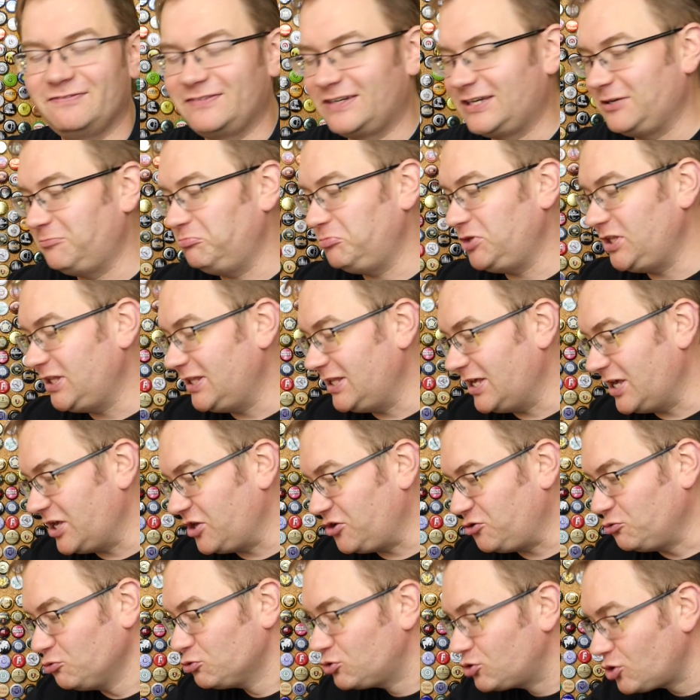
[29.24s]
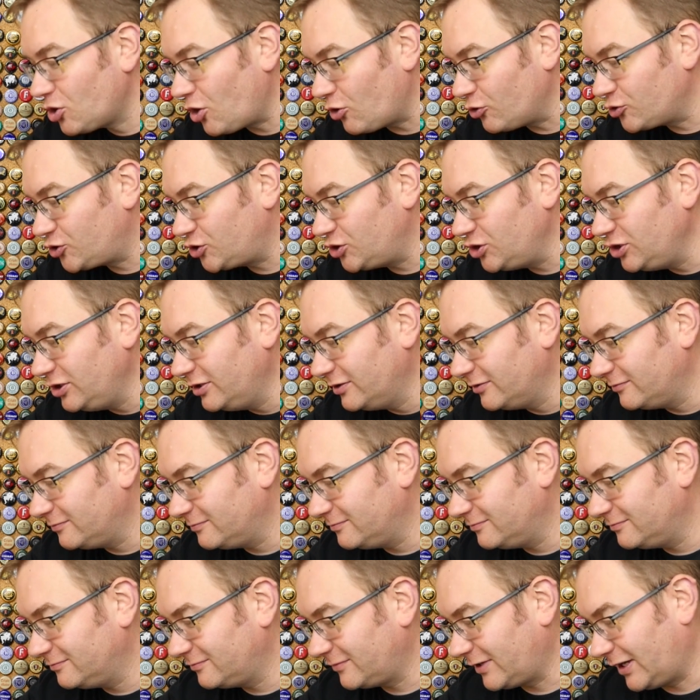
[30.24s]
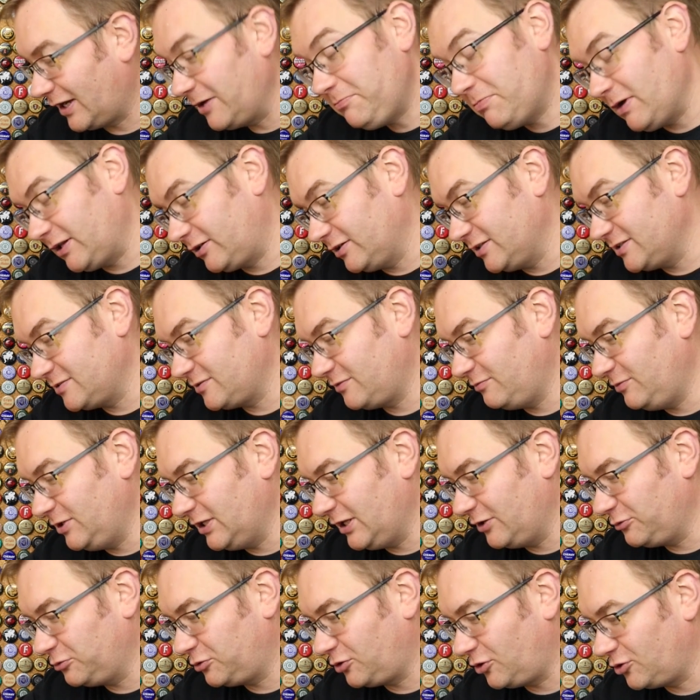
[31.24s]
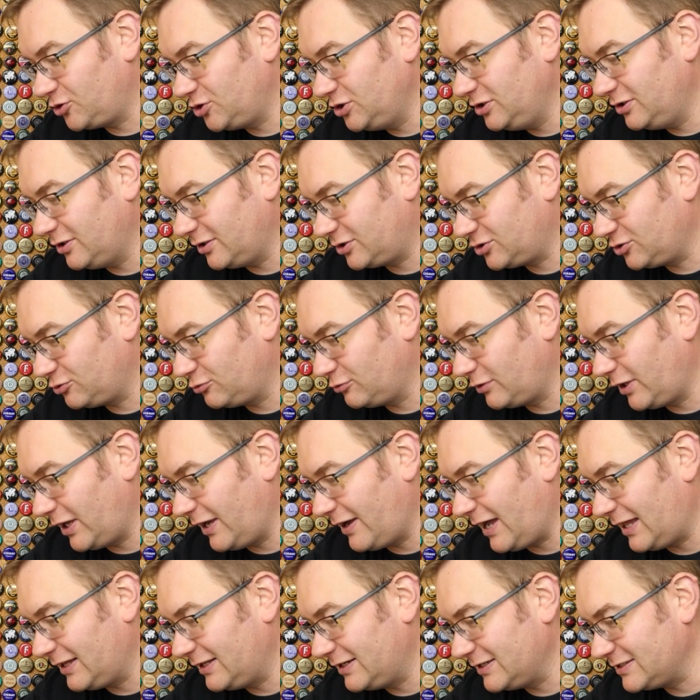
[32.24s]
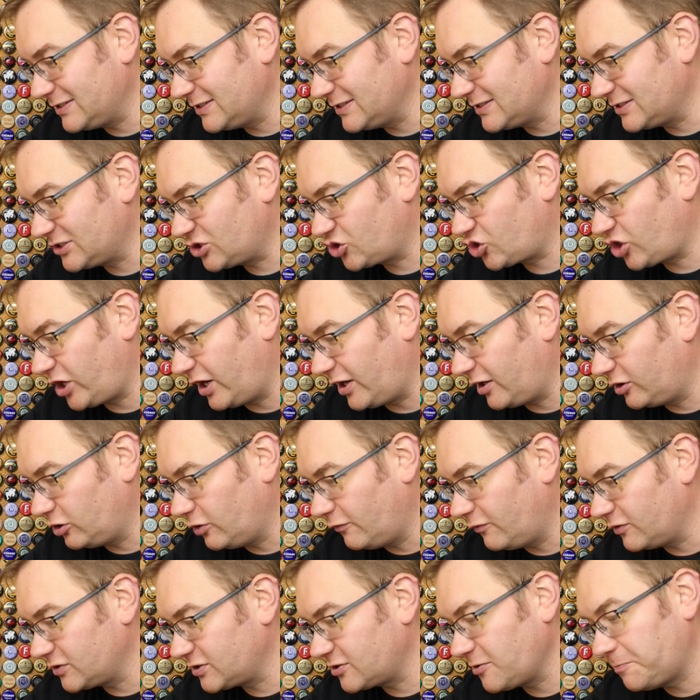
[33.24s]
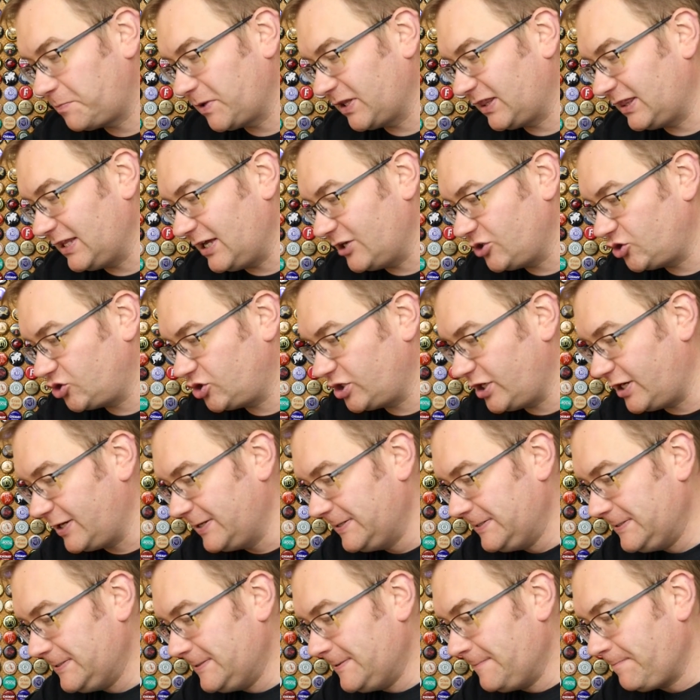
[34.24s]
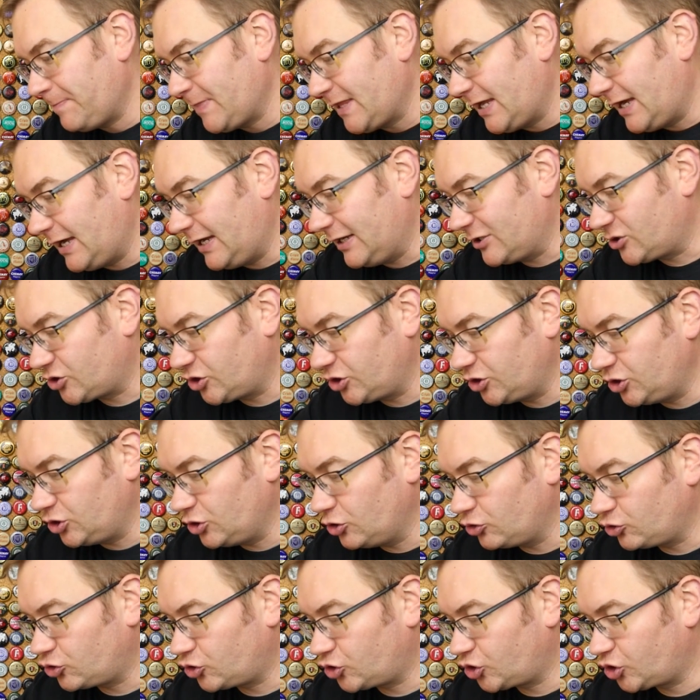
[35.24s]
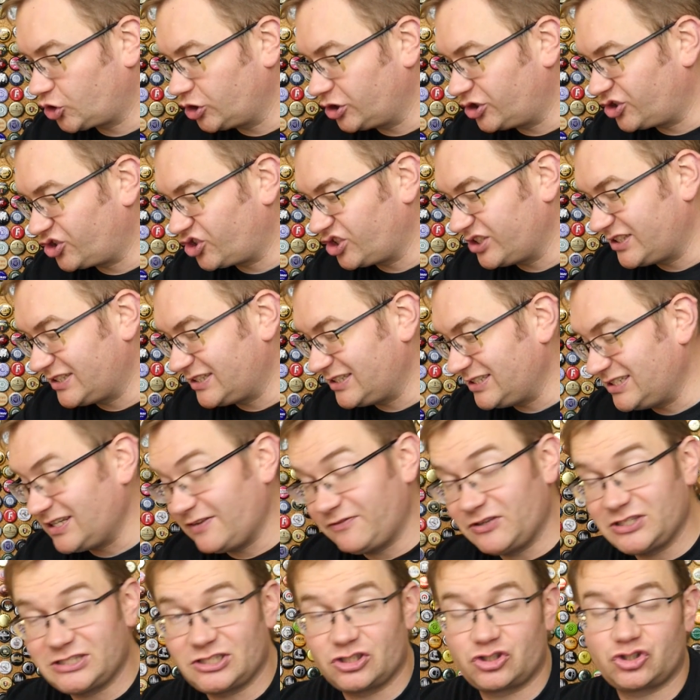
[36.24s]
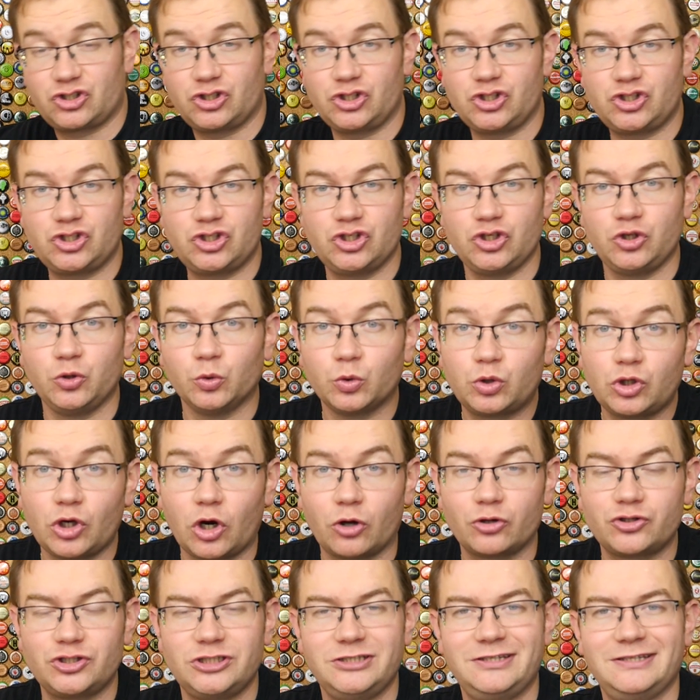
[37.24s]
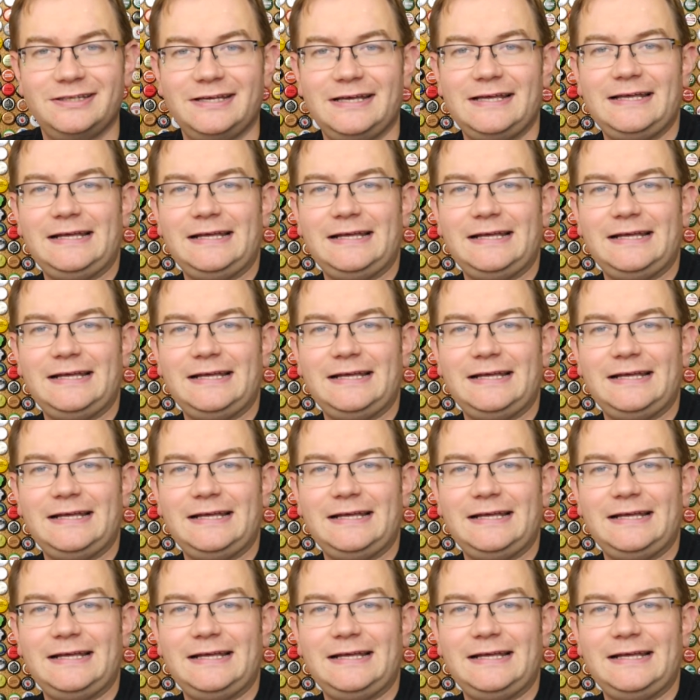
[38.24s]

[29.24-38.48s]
w gminie Jutrosin. Chyba to jest gmina Jutrosin, znaczy tutaj adres jest Szkaradowo 115 63 930 Jutrosin.